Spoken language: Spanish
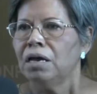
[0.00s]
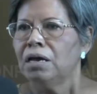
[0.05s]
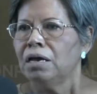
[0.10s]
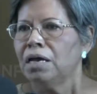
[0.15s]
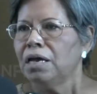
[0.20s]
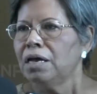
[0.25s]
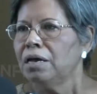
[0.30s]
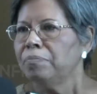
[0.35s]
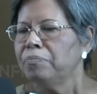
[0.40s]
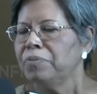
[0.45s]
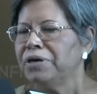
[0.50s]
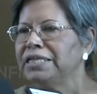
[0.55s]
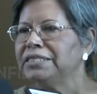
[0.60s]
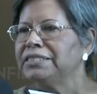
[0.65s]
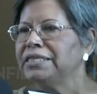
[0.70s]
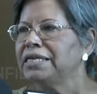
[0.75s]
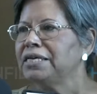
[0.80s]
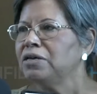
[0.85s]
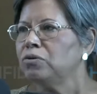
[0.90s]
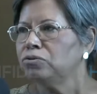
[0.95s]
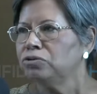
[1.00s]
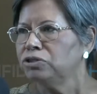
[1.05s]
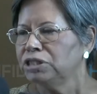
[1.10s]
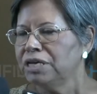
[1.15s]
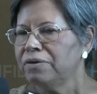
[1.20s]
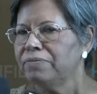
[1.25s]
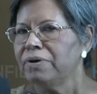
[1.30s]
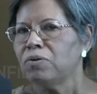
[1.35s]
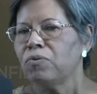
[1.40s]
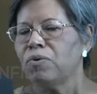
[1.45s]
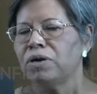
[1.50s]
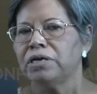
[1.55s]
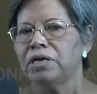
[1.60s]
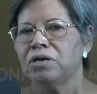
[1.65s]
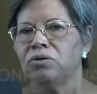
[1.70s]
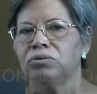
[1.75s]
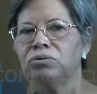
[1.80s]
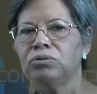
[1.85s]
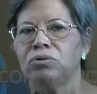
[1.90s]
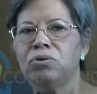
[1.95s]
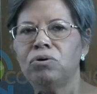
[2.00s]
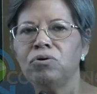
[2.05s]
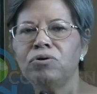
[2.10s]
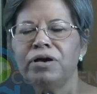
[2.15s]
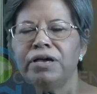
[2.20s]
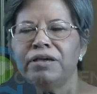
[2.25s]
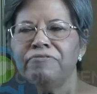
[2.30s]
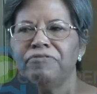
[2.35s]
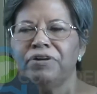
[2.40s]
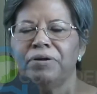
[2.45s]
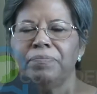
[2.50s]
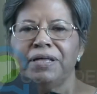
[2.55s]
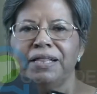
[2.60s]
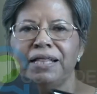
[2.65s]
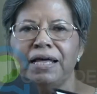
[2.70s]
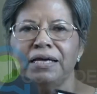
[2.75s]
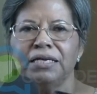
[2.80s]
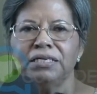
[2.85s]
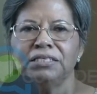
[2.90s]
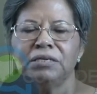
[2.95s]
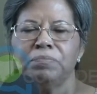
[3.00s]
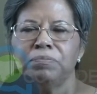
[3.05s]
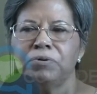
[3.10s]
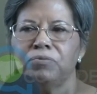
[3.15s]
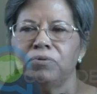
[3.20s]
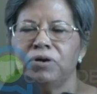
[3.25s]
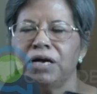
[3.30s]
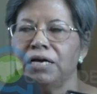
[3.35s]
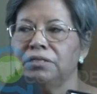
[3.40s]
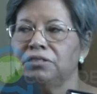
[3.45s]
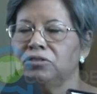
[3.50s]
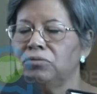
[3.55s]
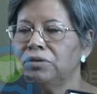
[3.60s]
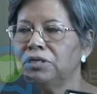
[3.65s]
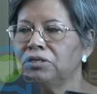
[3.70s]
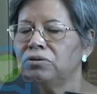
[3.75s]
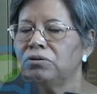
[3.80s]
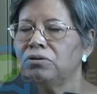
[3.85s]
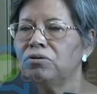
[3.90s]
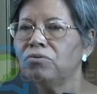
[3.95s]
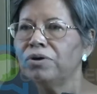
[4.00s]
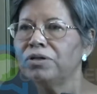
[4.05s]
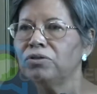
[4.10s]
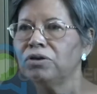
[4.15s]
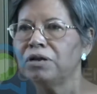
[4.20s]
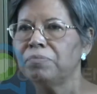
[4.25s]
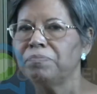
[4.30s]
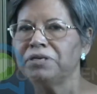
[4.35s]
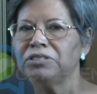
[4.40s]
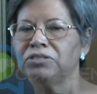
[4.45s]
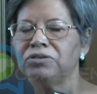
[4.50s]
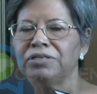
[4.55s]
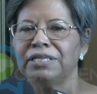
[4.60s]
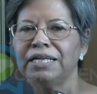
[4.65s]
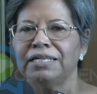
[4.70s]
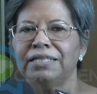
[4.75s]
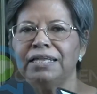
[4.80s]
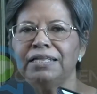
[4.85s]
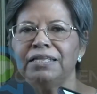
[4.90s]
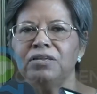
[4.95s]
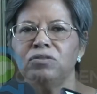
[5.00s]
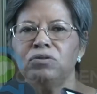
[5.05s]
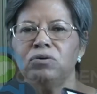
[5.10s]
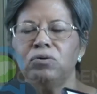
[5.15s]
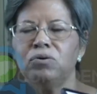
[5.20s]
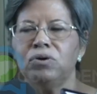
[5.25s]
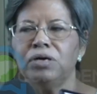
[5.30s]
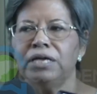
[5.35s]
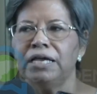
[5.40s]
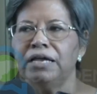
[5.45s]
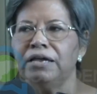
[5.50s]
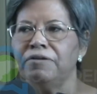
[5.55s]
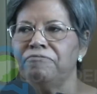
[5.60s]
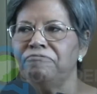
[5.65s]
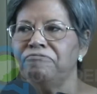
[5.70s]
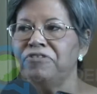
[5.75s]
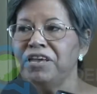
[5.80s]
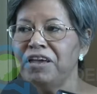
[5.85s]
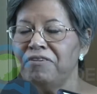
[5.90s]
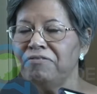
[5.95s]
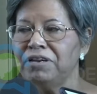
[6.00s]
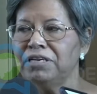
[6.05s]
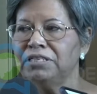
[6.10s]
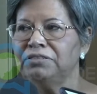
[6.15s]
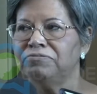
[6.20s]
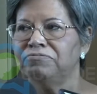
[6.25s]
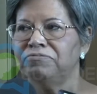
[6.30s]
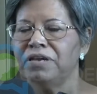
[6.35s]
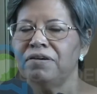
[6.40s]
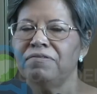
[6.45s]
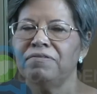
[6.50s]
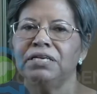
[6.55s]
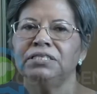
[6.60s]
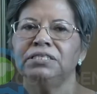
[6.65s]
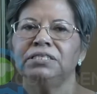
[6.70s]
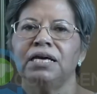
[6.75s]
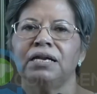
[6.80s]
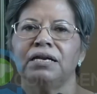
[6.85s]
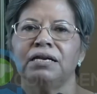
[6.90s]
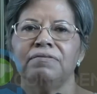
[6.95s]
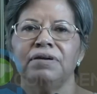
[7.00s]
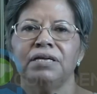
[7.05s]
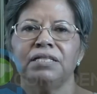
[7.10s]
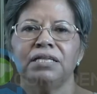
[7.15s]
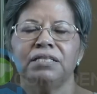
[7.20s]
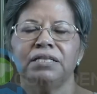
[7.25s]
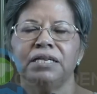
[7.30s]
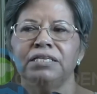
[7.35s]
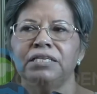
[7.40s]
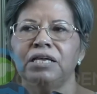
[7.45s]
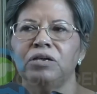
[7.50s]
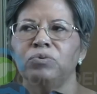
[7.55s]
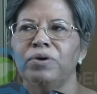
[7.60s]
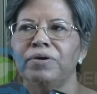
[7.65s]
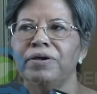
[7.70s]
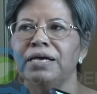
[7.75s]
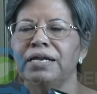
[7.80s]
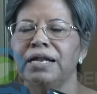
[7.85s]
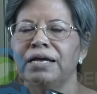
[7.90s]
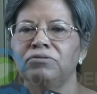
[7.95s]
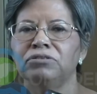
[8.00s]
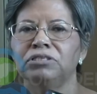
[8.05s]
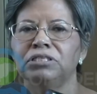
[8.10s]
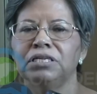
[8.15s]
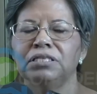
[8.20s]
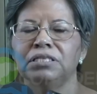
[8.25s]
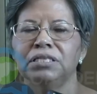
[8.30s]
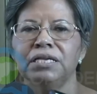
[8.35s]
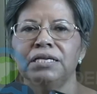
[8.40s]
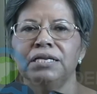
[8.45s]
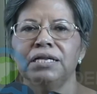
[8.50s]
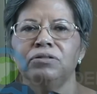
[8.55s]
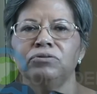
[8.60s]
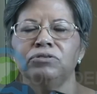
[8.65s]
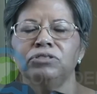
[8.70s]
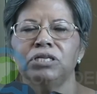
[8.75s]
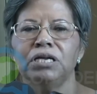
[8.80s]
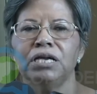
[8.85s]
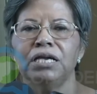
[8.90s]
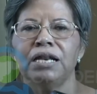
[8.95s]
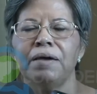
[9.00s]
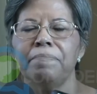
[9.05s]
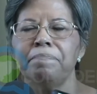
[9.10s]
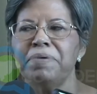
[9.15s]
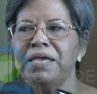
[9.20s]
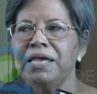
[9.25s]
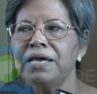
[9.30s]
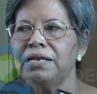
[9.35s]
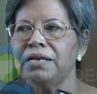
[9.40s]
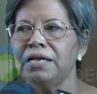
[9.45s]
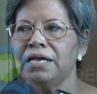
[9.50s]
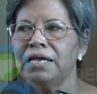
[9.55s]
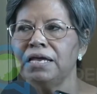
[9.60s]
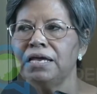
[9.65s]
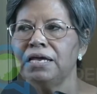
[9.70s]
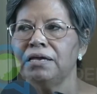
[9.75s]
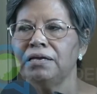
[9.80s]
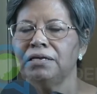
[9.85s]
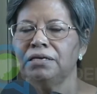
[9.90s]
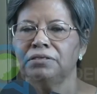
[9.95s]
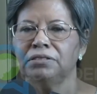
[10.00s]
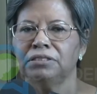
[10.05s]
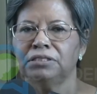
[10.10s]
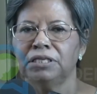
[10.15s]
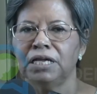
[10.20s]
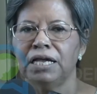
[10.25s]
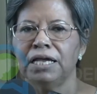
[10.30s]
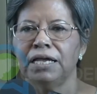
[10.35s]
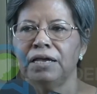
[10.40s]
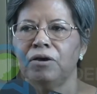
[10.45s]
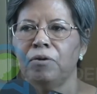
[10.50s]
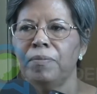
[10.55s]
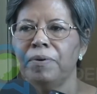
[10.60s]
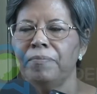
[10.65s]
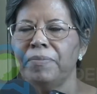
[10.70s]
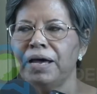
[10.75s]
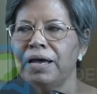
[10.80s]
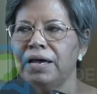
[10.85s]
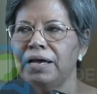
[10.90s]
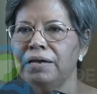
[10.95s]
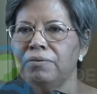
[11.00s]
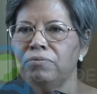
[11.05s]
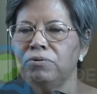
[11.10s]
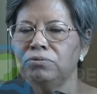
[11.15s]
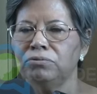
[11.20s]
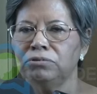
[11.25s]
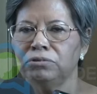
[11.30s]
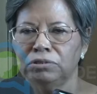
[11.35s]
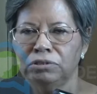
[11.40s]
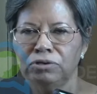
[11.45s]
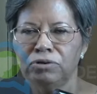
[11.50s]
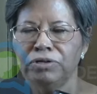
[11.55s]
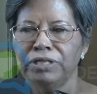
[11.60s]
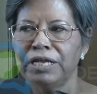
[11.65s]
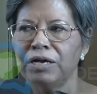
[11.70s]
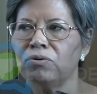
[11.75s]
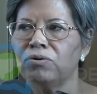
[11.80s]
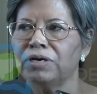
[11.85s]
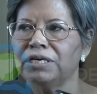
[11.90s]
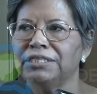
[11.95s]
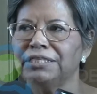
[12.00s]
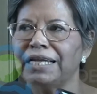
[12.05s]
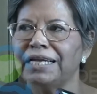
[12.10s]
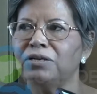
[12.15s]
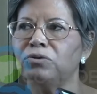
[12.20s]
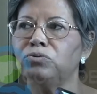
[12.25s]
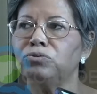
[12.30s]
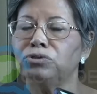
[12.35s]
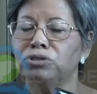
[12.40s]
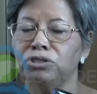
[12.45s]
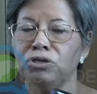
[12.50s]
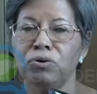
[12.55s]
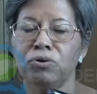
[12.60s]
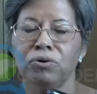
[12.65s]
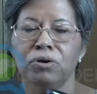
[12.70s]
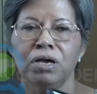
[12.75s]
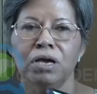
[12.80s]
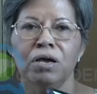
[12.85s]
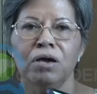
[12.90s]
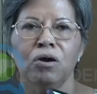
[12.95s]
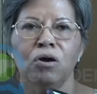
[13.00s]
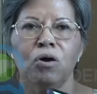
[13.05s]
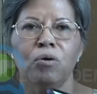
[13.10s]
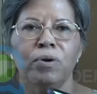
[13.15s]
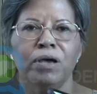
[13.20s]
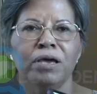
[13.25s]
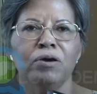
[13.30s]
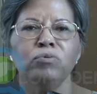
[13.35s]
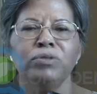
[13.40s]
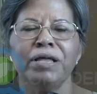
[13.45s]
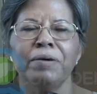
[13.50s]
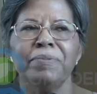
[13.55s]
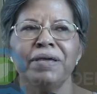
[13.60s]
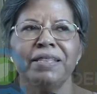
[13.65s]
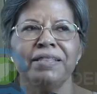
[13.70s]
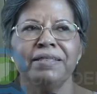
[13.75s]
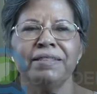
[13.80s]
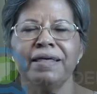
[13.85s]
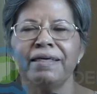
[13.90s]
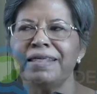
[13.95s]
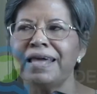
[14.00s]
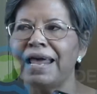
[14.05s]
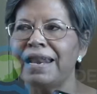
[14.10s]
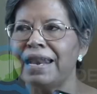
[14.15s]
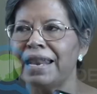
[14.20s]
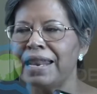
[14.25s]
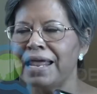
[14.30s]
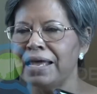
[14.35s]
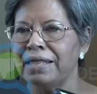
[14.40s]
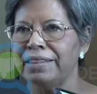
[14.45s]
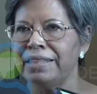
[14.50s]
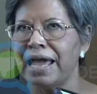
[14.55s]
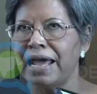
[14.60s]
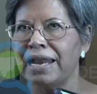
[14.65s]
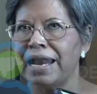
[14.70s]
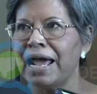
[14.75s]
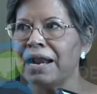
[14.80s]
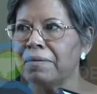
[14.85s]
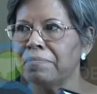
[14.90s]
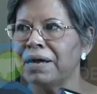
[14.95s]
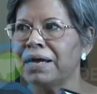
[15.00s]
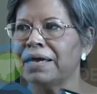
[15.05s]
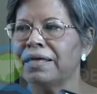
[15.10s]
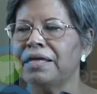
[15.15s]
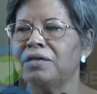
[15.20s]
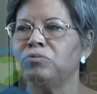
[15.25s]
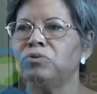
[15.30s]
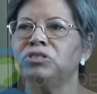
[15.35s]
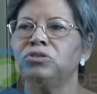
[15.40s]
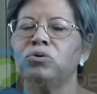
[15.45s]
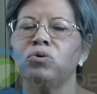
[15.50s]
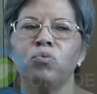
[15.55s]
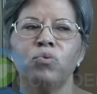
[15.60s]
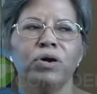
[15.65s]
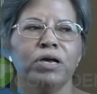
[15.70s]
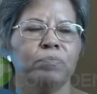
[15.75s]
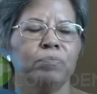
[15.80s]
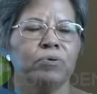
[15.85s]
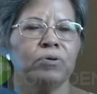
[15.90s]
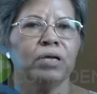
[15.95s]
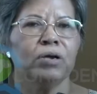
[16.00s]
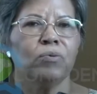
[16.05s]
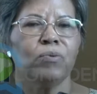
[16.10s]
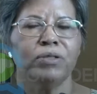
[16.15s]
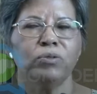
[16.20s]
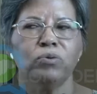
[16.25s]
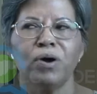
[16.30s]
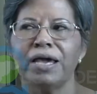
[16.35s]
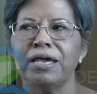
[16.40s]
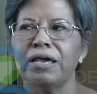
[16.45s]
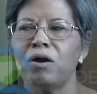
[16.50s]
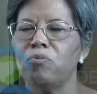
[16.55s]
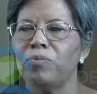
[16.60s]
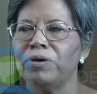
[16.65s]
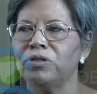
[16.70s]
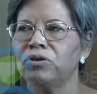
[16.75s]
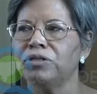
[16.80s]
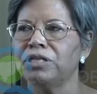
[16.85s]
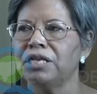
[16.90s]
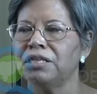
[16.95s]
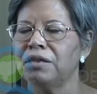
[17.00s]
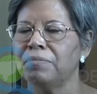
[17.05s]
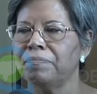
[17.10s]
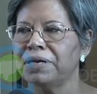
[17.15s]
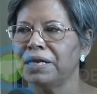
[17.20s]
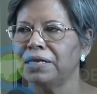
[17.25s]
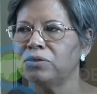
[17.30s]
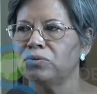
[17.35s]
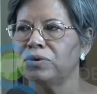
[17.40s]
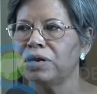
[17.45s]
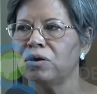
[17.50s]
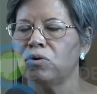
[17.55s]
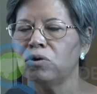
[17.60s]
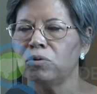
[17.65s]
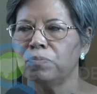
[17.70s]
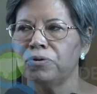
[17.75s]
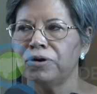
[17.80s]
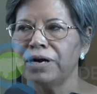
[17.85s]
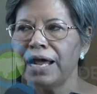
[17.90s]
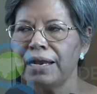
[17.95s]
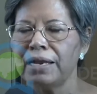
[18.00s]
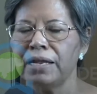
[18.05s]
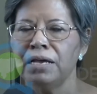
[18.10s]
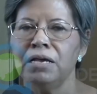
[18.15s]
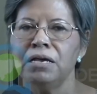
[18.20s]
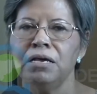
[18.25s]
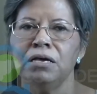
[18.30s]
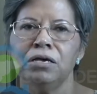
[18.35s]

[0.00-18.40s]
Eh, puede ser inclusive cualquier otra enfermedad que se provoca, sobre todo cuando la persona ha tenido eh, fiebres, fiebres arriba de 39 grados centígrados, en la piel eh, como se evoluciona con esta erupción, como es una medida de, alarma que da nuestro cuerpo de cuando hay aumento de temperatura corporal.